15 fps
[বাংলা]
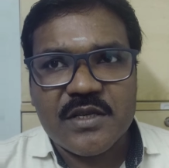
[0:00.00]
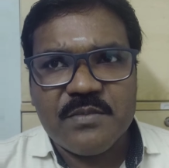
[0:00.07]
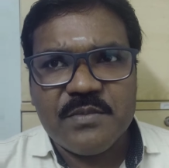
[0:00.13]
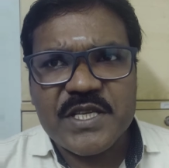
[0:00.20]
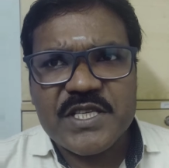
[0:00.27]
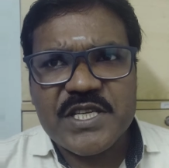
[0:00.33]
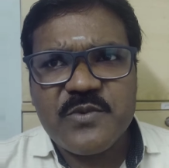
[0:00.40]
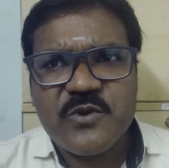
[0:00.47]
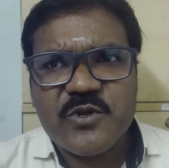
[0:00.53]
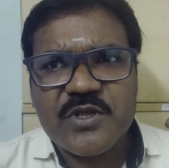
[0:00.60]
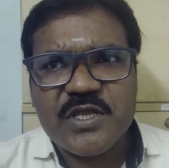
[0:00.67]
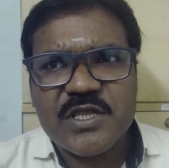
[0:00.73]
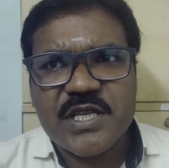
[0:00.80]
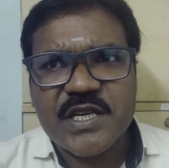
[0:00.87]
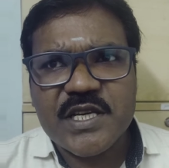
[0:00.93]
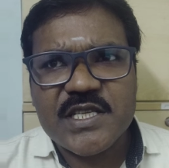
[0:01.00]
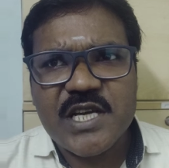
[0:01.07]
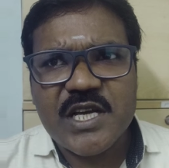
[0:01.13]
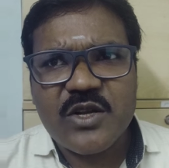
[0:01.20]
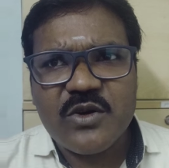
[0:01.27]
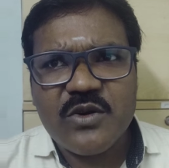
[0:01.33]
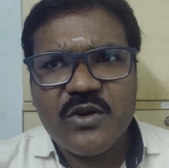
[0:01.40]
বেঁচে পড়তে থেকে
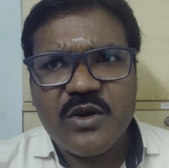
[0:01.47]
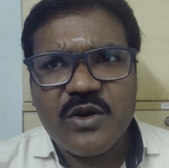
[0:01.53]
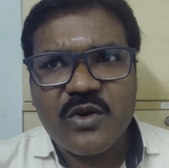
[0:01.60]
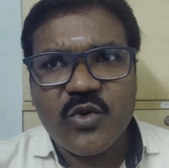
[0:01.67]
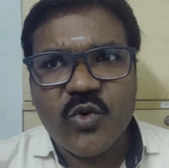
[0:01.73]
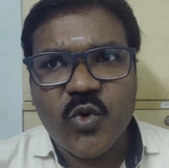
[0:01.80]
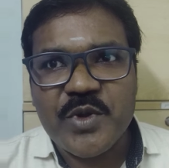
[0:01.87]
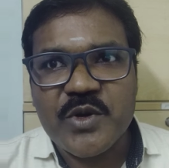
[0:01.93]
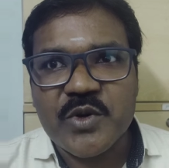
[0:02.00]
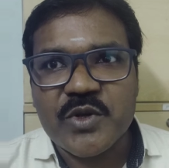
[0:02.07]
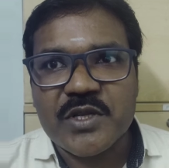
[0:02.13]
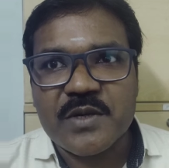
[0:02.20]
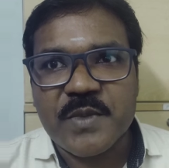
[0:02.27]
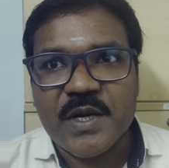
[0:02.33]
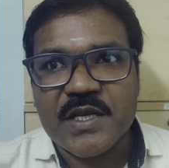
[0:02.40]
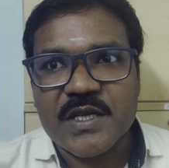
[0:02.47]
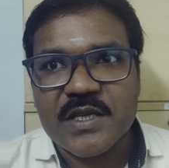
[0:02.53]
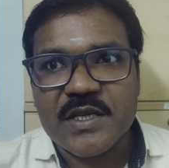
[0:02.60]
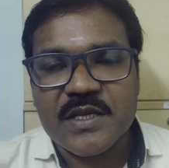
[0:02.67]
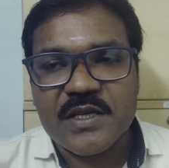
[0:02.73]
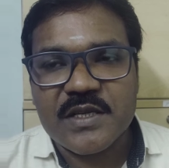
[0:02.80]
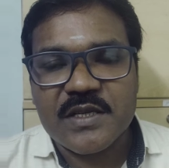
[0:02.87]
যেন কবি হতে পারি
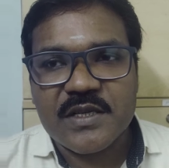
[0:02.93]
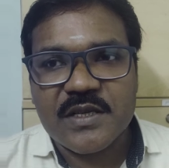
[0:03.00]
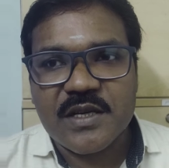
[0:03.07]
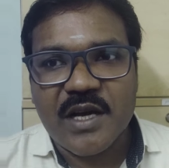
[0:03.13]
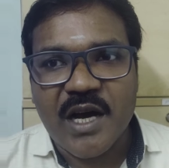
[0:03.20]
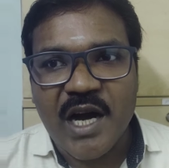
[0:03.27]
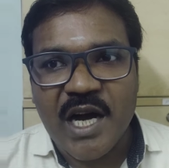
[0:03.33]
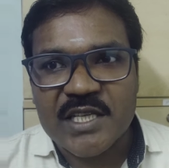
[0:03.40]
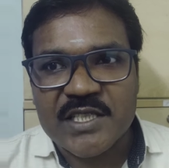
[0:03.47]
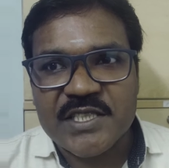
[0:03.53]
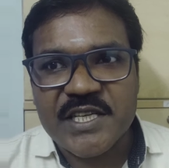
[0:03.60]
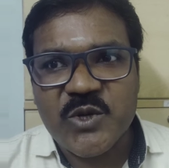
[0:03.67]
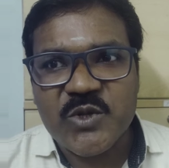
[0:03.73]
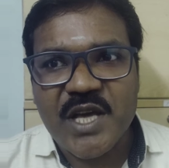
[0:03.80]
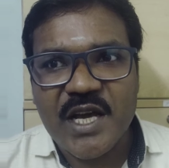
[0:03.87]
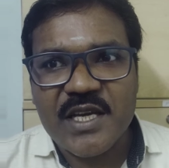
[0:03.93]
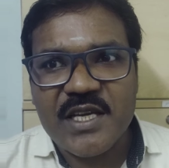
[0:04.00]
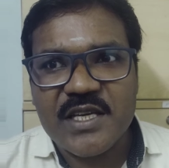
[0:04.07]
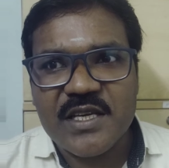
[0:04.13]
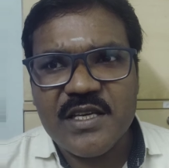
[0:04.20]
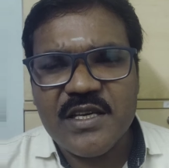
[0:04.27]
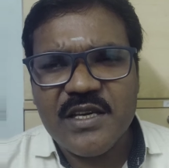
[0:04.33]
আর যেন থাকি
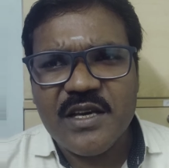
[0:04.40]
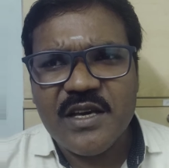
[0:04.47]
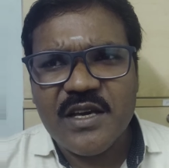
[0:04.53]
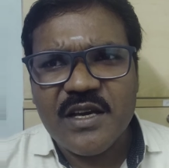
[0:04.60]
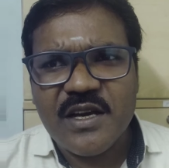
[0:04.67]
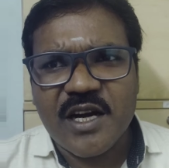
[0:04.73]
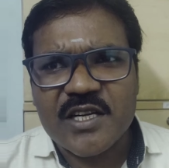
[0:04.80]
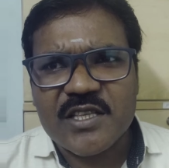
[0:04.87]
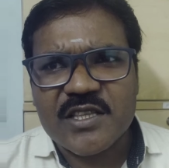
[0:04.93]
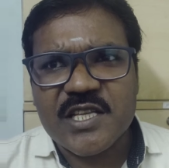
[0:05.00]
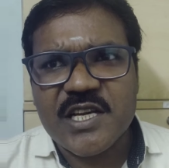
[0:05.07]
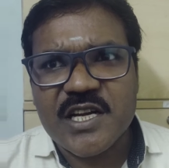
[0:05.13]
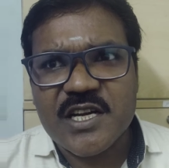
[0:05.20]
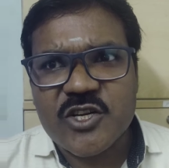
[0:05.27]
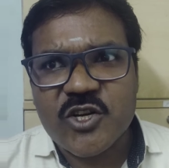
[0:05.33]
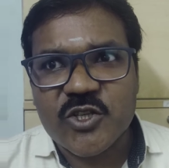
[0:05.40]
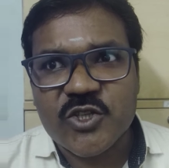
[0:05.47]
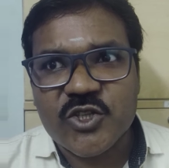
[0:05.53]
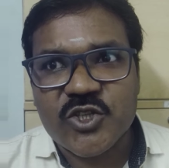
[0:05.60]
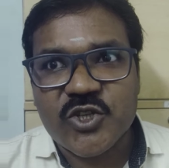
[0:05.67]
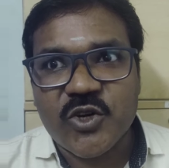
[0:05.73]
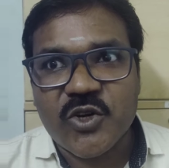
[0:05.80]
আর্থিক
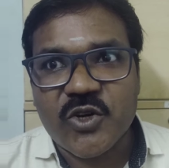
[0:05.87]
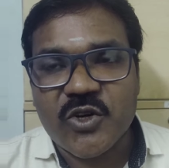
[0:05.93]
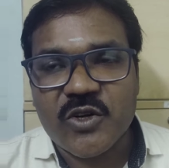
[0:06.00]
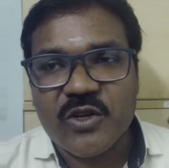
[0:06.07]
সচ্ছল